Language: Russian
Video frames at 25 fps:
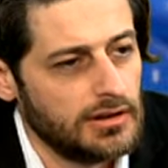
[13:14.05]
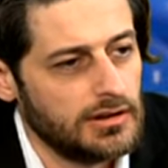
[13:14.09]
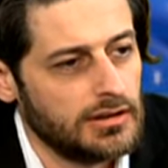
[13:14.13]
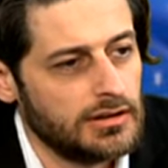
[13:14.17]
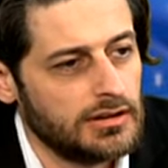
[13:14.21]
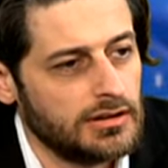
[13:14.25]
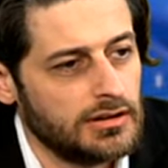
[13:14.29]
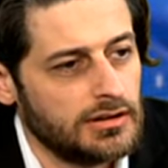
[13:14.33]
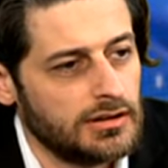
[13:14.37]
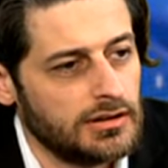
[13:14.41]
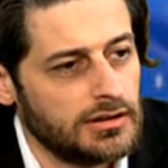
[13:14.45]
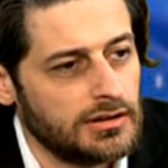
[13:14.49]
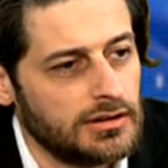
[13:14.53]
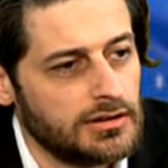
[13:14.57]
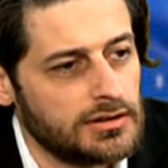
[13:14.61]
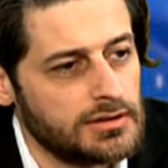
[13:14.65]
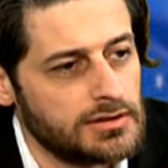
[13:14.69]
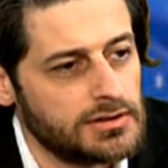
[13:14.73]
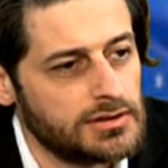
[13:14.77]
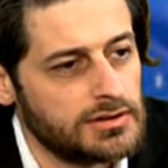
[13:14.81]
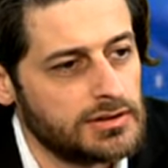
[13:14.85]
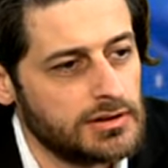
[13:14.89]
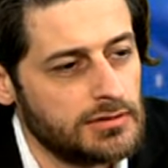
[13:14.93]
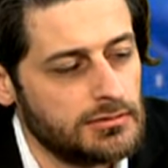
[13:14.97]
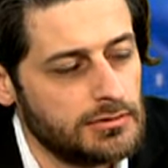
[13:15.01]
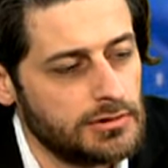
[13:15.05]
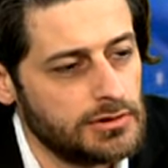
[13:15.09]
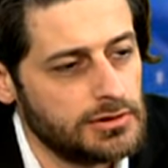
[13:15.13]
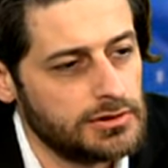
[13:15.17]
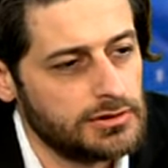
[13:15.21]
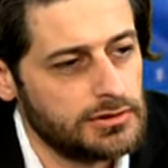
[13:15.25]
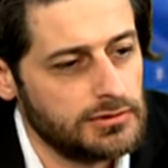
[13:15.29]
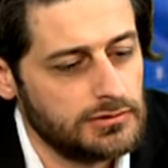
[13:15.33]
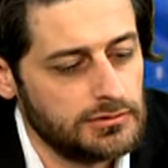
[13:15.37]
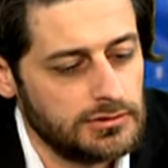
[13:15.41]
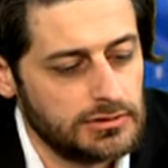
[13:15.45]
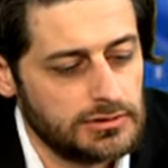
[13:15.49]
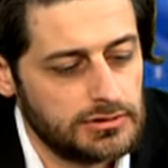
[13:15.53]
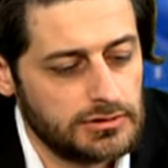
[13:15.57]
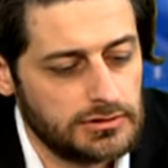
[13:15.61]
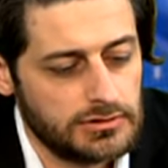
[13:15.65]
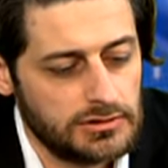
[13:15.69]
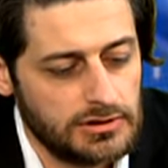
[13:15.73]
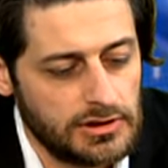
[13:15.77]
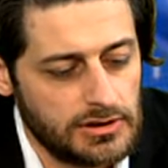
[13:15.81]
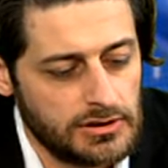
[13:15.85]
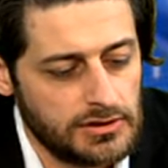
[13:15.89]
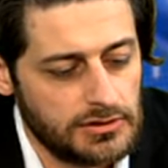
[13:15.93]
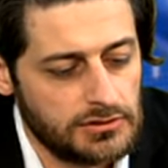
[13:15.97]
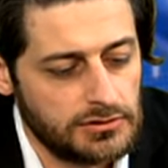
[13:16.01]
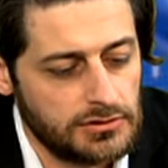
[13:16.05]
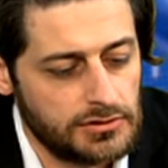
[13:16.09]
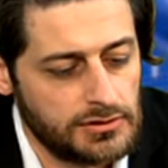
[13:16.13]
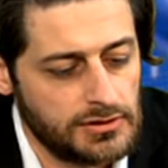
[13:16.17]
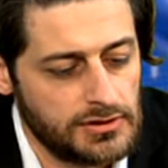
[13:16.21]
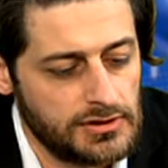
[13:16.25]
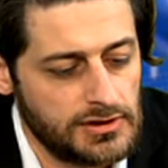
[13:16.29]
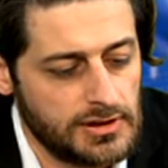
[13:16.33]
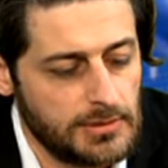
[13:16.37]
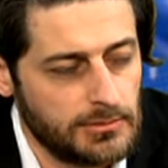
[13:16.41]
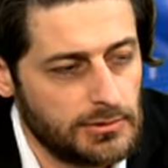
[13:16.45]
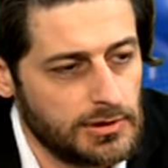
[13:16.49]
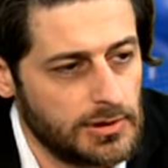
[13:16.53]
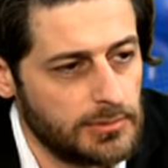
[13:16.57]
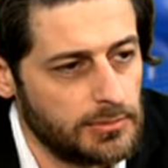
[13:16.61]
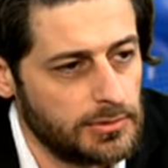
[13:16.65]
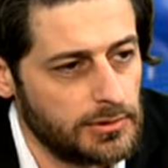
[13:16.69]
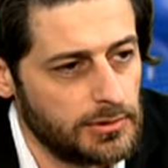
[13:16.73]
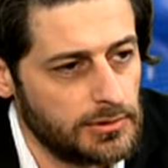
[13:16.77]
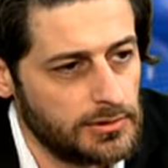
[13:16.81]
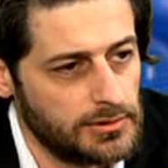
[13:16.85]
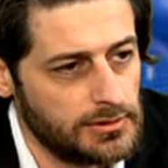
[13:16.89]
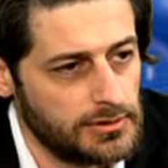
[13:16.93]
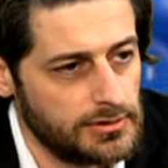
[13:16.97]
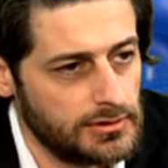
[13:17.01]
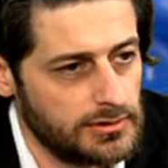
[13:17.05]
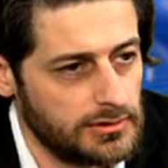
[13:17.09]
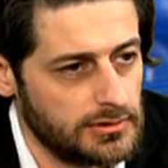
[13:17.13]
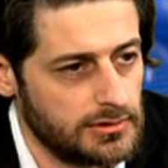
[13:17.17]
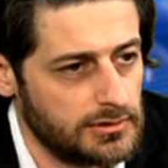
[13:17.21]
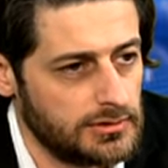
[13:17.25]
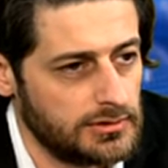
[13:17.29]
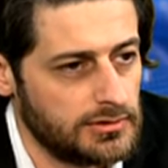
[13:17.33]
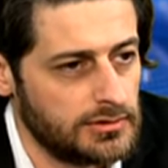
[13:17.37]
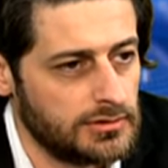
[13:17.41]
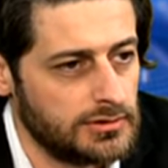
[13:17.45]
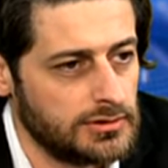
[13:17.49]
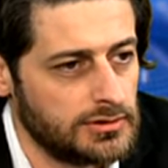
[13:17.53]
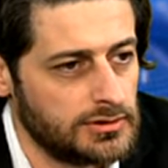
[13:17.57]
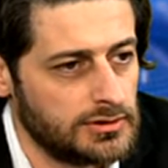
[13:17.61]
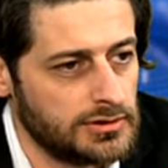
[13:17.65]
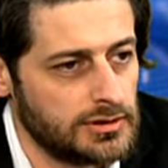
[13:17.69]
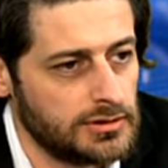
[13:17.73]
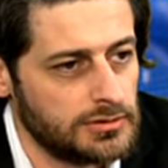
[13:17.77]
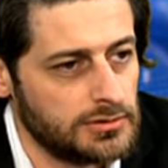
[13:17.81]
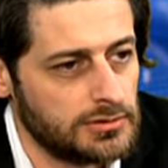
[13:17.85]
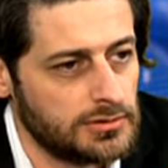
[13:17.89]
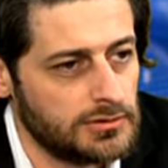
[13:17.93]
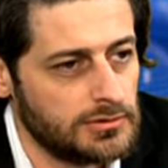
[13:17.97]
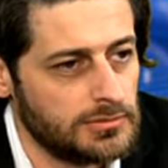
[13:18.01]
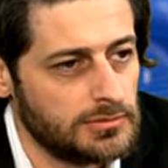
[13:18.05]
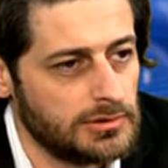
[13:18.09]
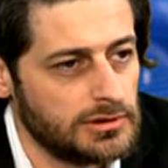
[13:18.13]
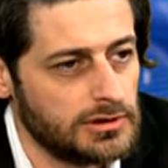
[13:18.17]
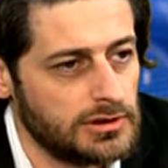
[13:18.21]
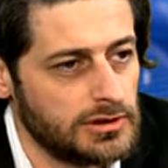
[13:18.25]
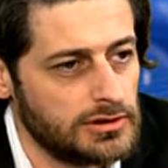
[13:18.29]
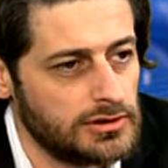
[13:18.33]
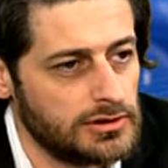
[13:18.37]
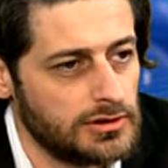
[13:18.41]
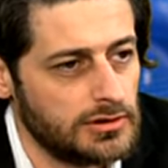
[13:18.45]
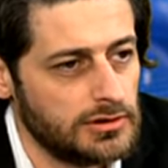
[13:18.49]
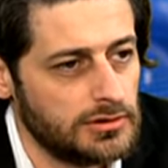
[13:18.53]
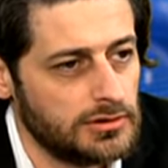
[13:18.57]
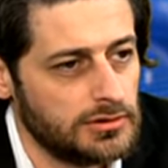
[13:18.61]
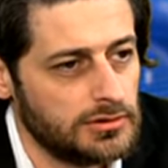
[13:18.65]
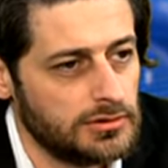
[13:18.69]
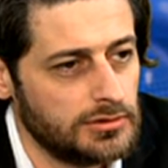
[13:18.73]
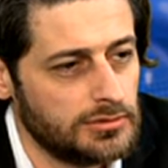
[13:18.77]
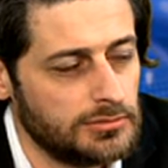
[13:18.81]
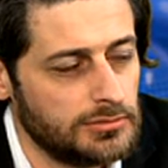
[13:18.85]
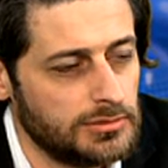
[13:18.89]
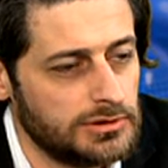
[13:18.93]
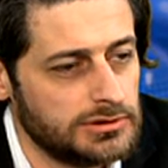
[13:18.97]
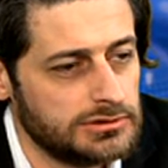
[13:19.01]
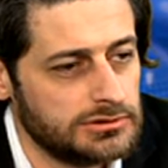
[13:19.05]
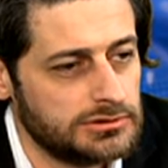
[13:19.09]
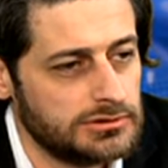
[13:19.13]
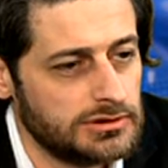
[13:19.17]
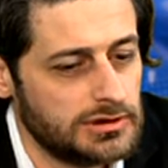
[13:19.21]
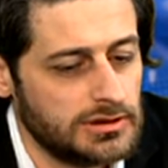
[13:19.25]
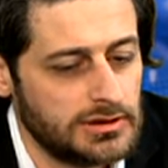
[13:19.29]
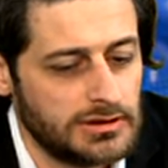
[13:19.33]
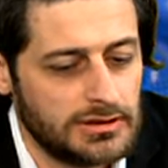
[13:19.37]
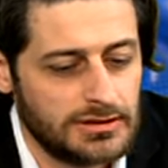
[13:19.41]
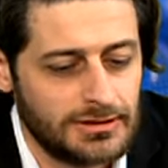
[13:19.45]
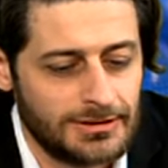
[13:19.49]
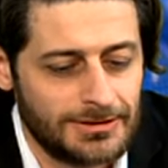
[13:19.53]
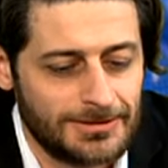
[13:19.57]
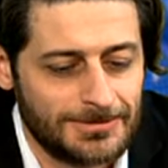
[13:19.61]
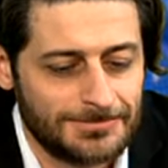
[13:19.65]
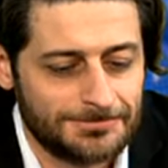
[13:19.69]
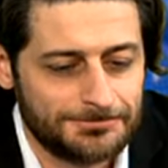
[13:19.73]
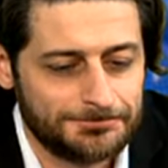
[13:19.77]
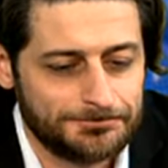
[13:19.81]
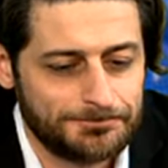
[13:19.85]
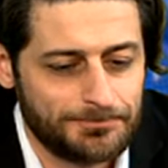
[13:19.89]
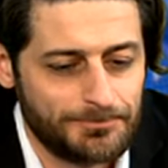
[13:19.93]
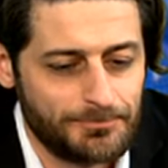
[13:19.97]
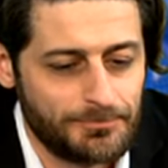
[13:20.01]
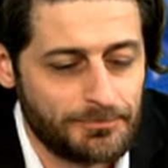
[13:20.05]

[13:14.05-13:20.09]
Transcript: А, с того, что вот даже тот же самый опрос, э, с которого мы начали, он был а,